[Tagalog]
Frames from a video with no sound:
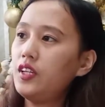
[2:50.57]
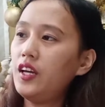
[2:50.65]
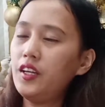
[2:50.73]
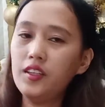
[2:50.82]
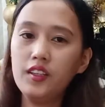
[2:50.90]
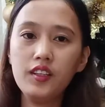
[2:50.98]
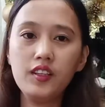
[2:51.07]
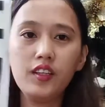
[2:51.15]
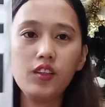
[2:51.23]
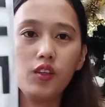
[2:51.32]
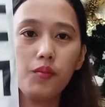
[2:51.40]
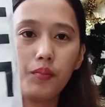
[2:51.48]
Ayan.
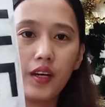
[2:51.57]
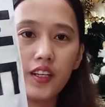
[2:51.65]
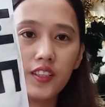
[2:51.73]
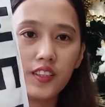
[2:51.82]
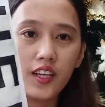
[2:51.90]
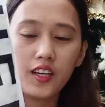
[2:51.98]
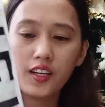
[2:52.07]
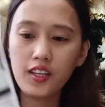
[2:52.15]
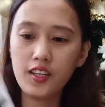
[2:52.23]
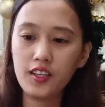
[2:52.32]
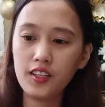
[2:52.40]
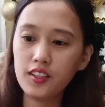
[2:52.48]
Ito yung para sa
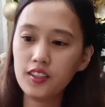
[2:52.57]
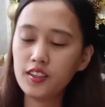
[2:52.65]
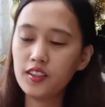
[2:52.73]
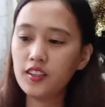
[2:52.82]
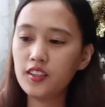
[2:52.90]
akin.